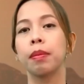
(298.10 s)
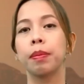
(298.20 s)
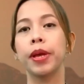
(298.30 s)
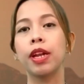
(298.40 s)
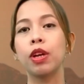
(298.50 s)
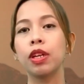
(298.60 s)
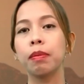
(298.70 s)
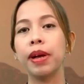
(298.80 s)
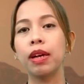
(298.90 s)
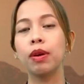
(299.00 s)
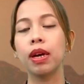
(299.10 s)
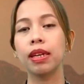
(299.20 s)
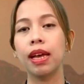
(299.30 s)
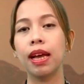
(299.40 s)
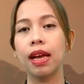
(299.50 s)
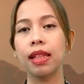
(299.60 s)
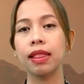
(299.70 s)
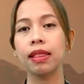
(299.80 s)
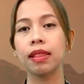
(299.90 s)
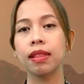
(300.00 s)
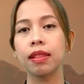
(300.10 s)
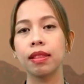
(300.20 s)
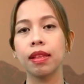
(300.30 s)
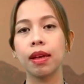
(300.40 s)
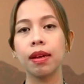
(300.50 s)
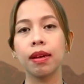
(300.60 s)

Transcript: Pero nagbago ang lahat nang